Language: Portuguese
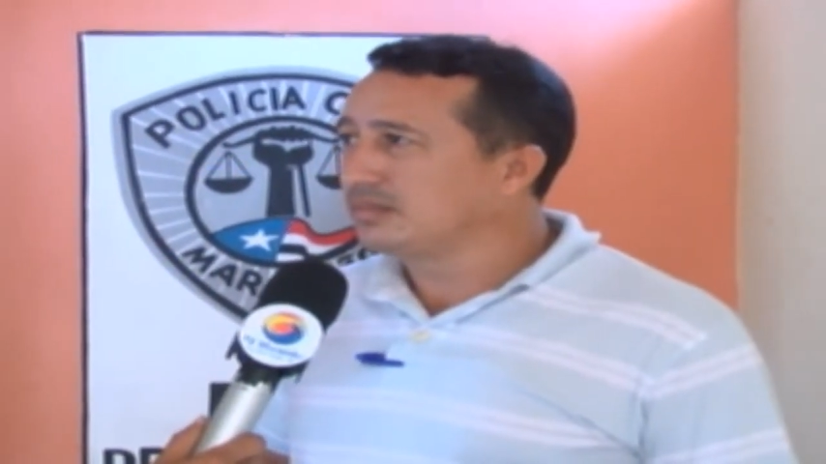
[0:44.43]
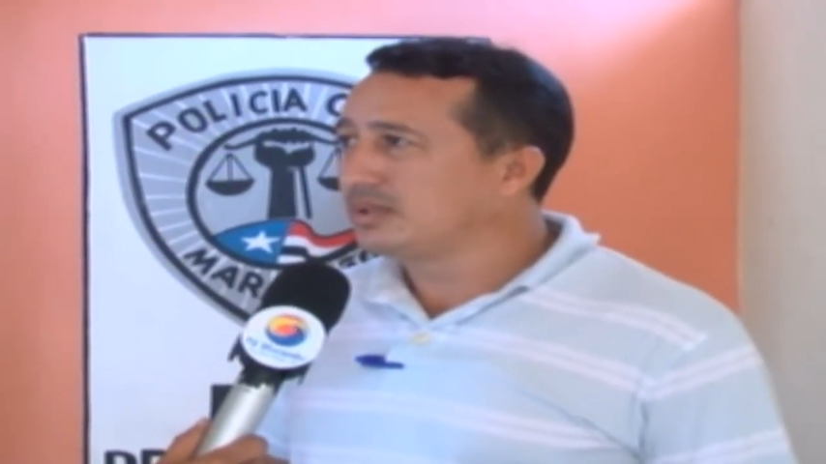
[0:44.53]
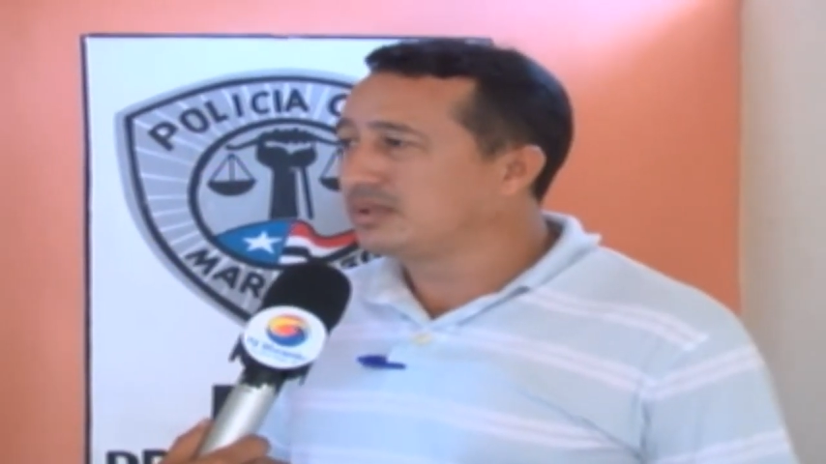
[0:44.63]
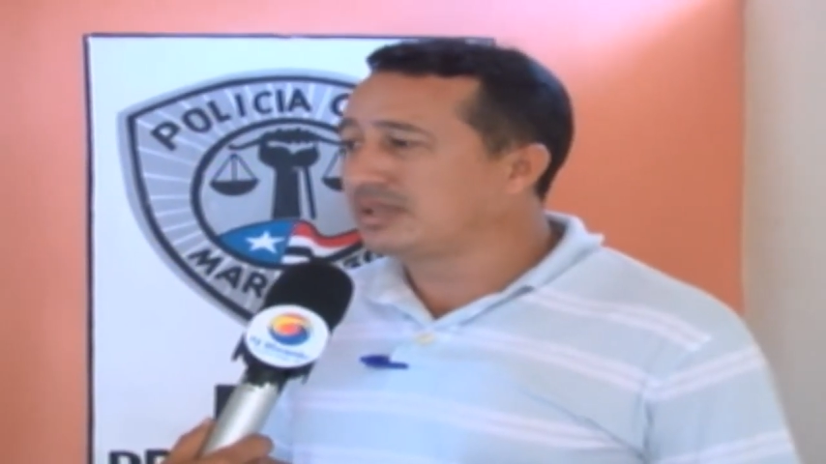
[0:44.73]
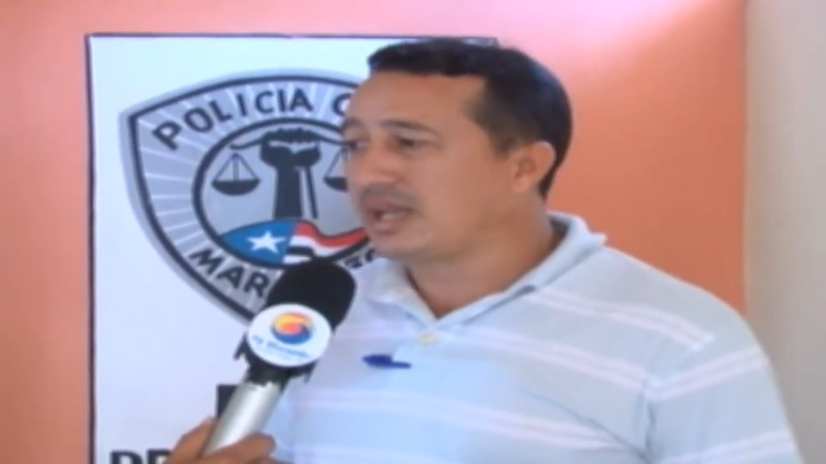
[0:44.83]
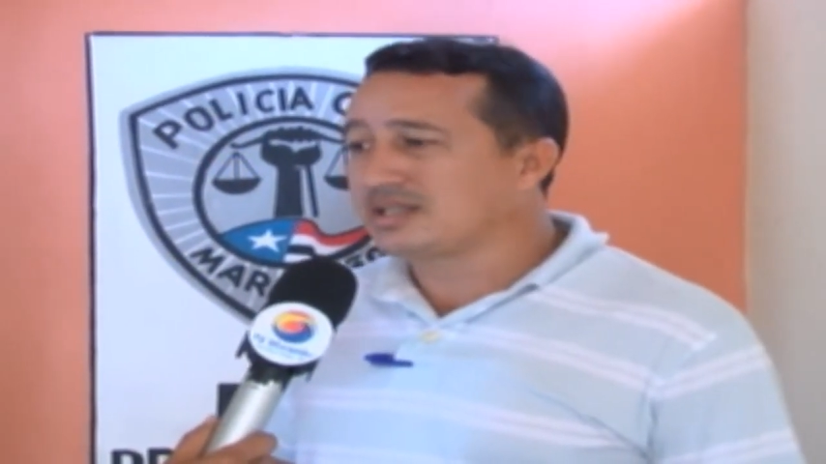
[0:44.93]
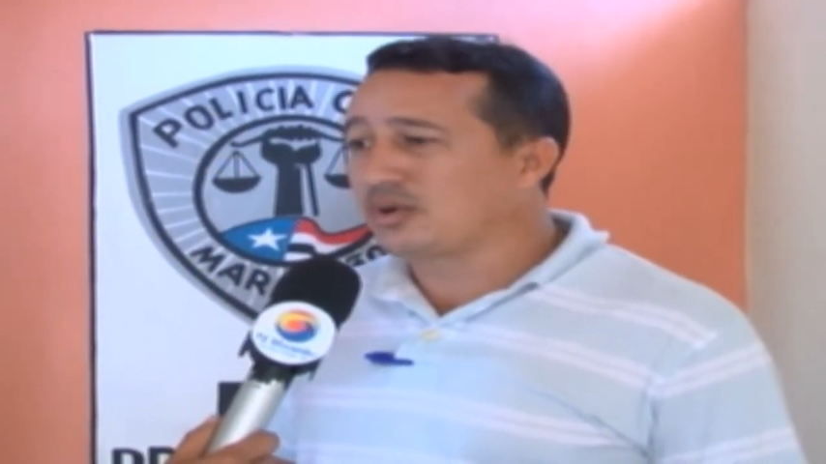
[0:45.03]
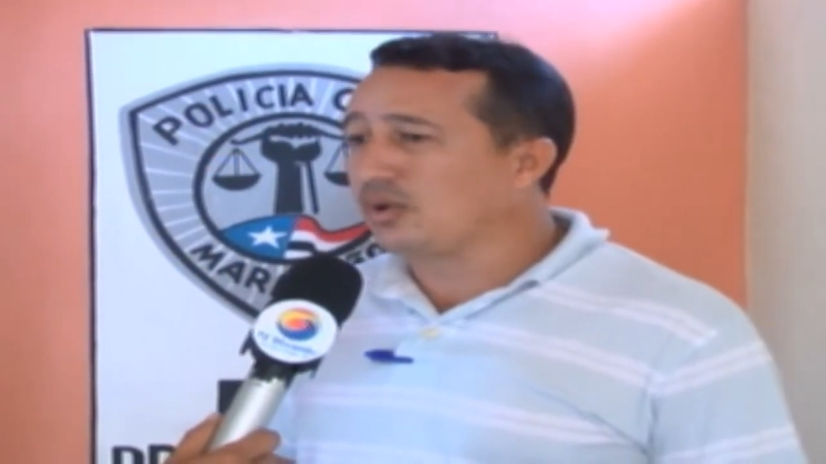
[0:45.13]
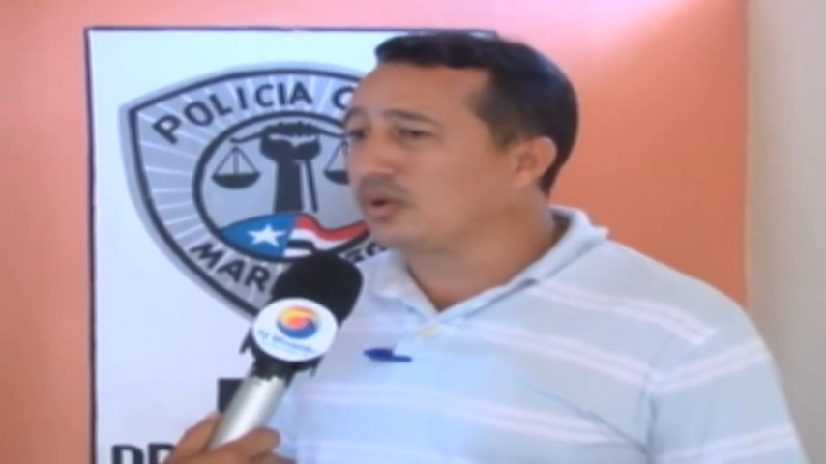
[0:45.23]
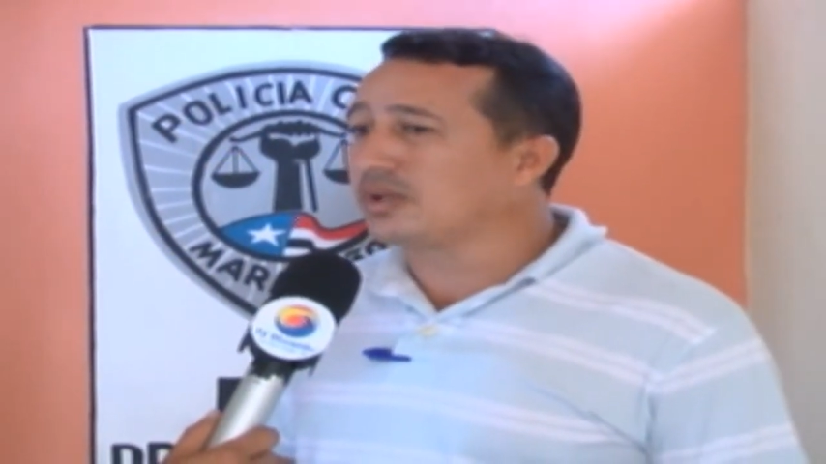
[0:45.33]
Está se
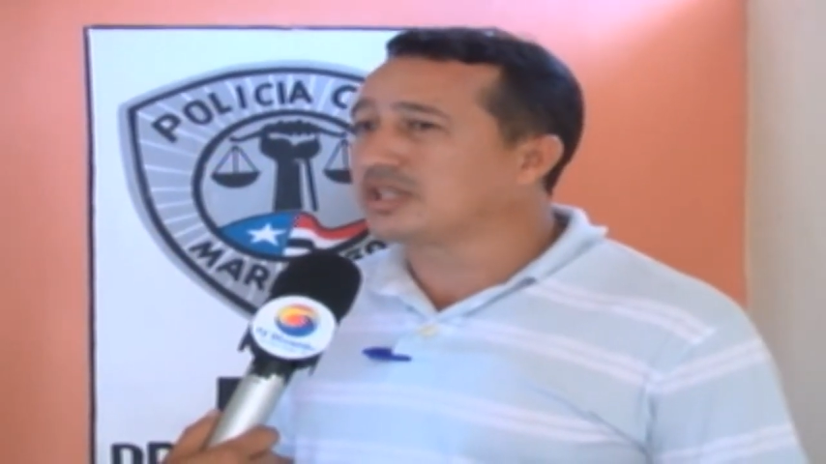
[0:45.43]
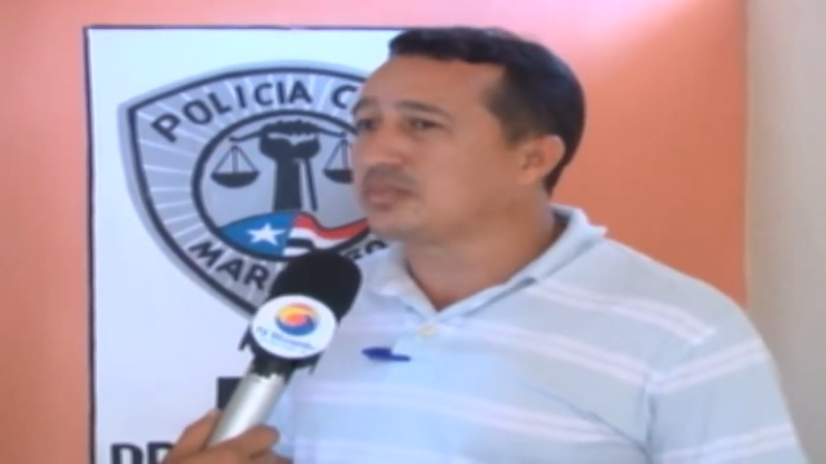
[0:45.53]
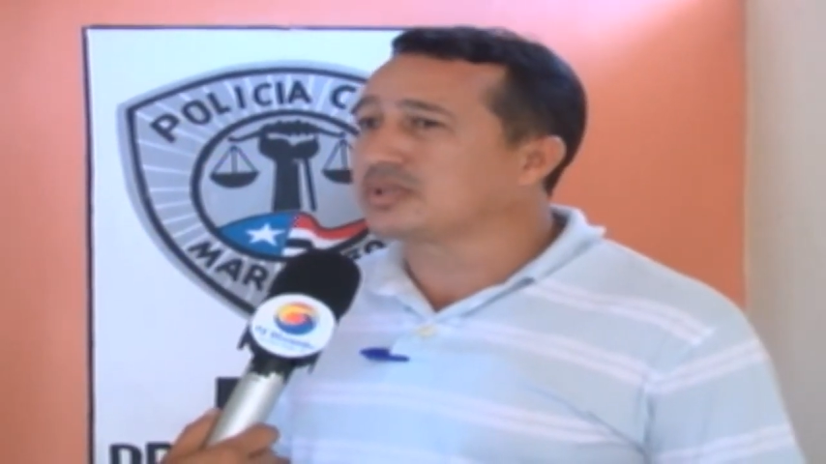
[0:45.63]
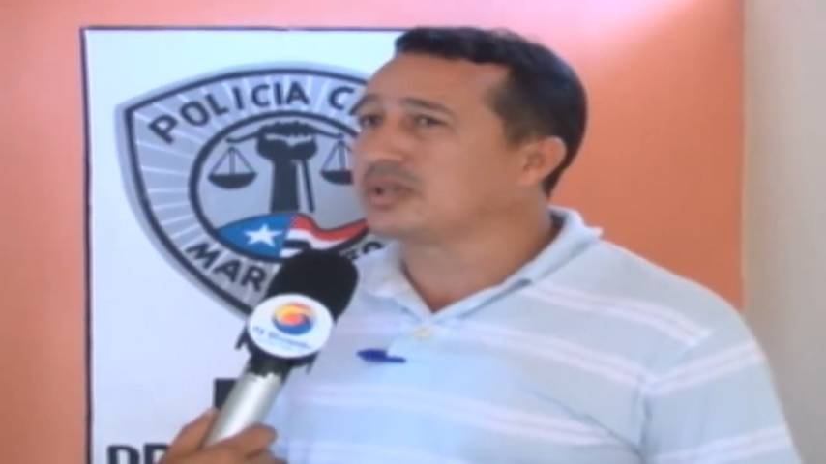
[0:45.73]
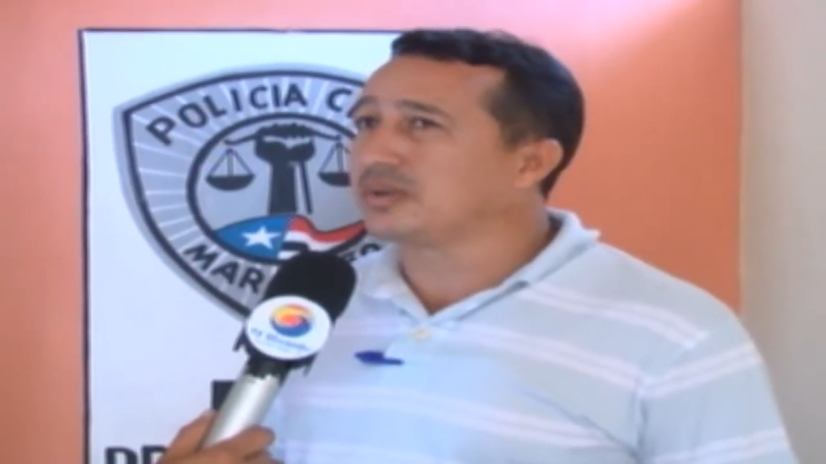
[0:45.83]
colocando à disposição